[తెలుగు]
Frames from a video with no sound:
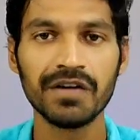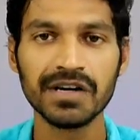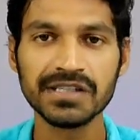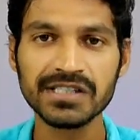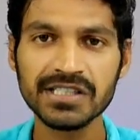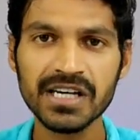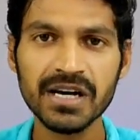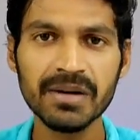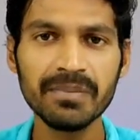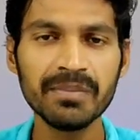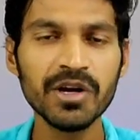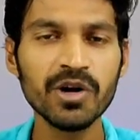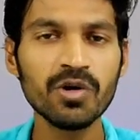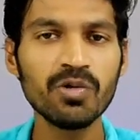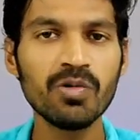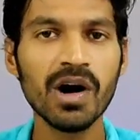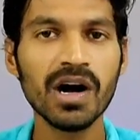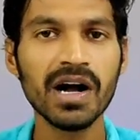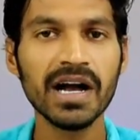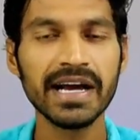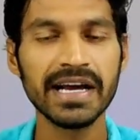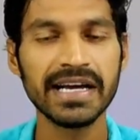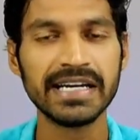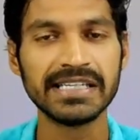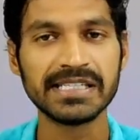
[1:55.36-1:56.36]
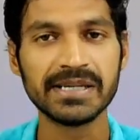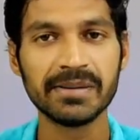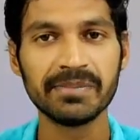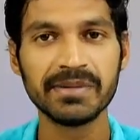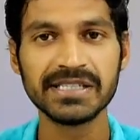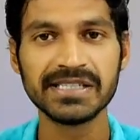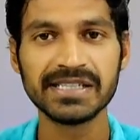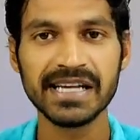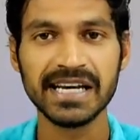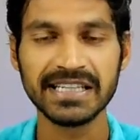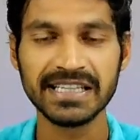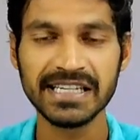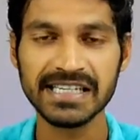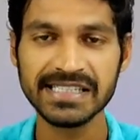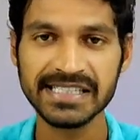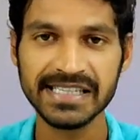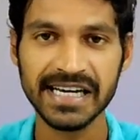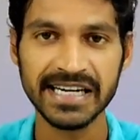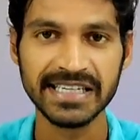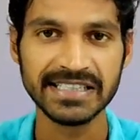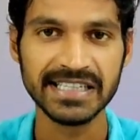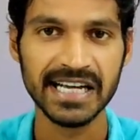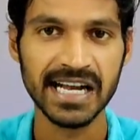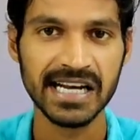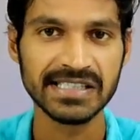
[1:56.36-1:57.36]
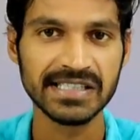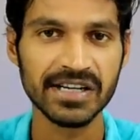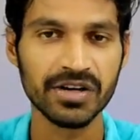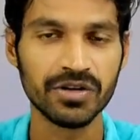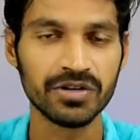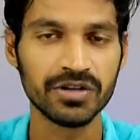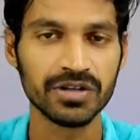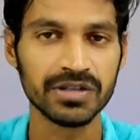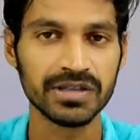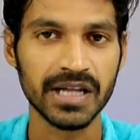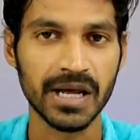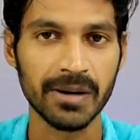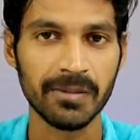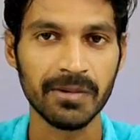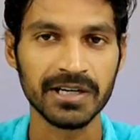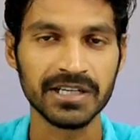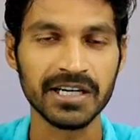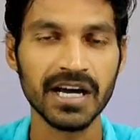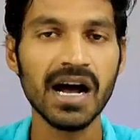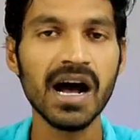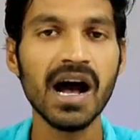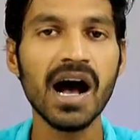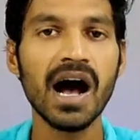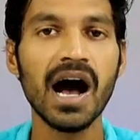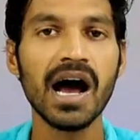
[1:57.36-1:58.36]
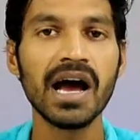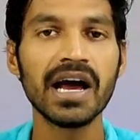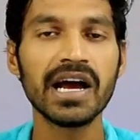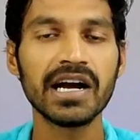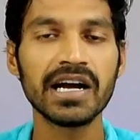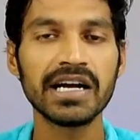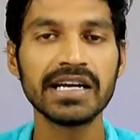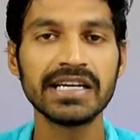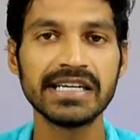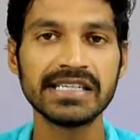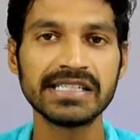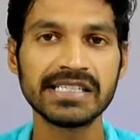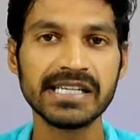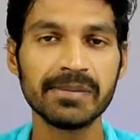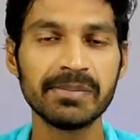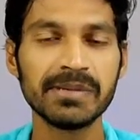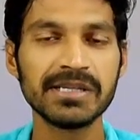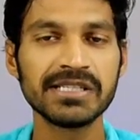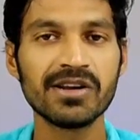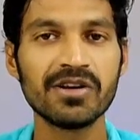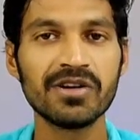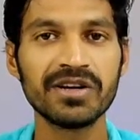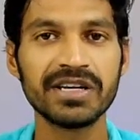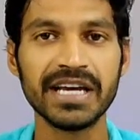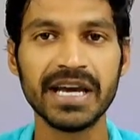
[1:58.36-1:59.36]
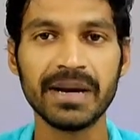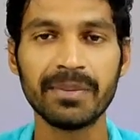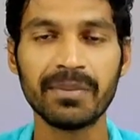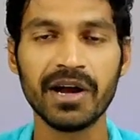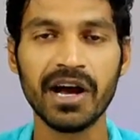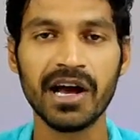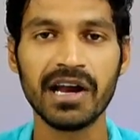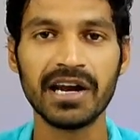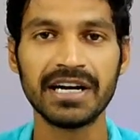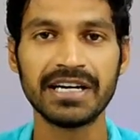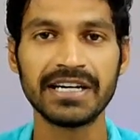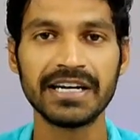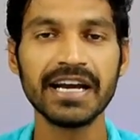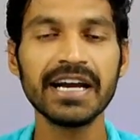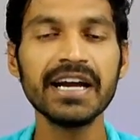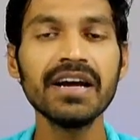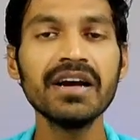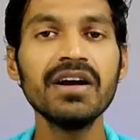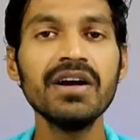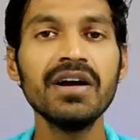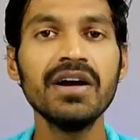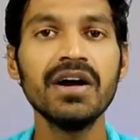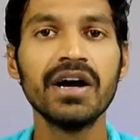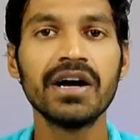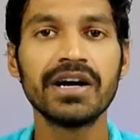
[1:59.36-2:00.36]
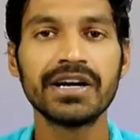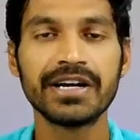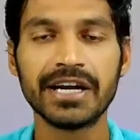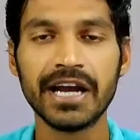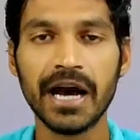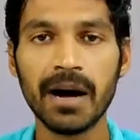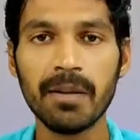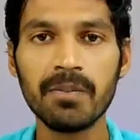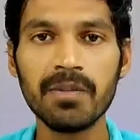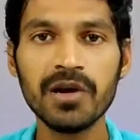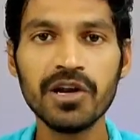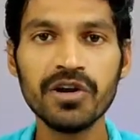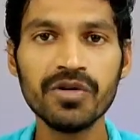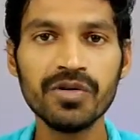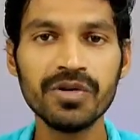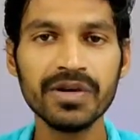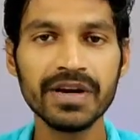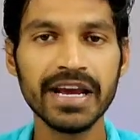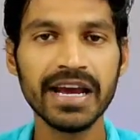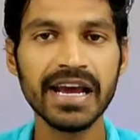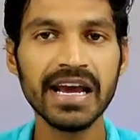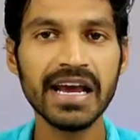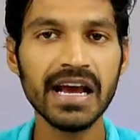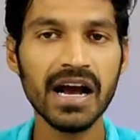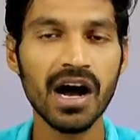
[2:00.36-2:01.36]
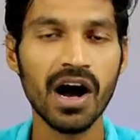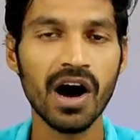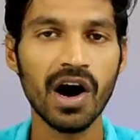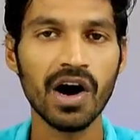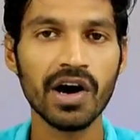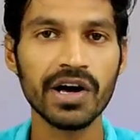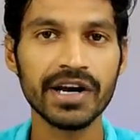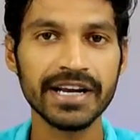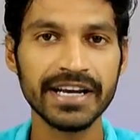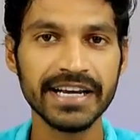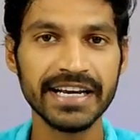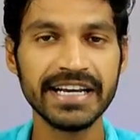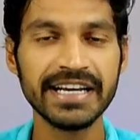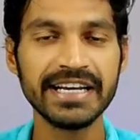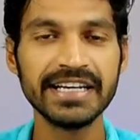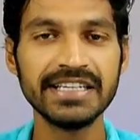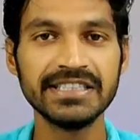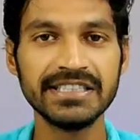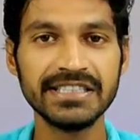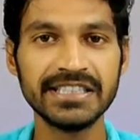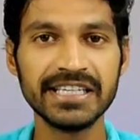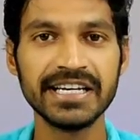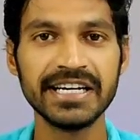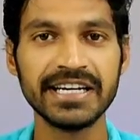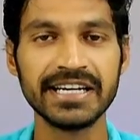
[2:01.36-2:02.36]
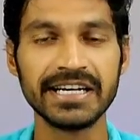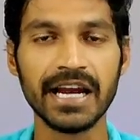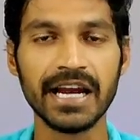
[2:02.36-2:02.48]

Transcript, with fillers: ఫస్ట్గా మీరు ఒక ఎస్ఎంఎస్ అయితే సెండ్ చేయాల్సి ఉంటుంది అనమాట ఆ యొక్క ఎస్ఎంఎస్లో ఏం రాలంటే డబ్ల్యూఏఆర్ఈజీ